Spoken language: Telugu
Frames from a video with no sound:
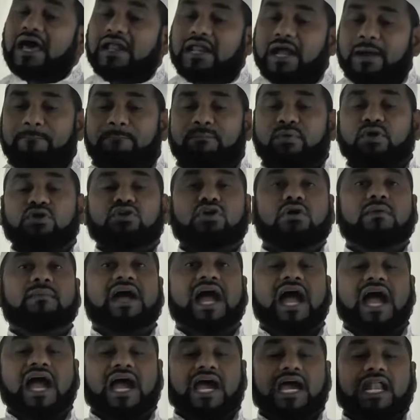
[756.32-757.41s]
రబ్బుకుం
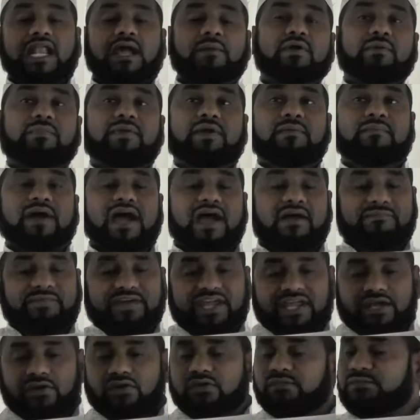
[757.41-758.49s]
ఆలము
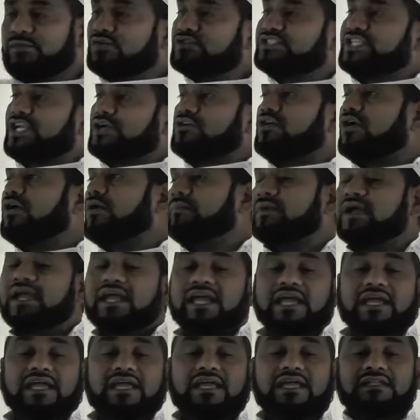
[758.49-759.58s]
బిమాఫీ నుఫూసికుం
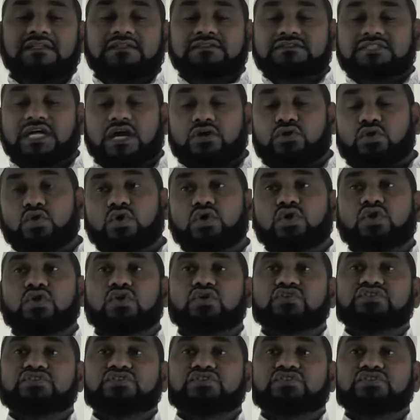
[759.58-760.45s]
ఇన్ తకూను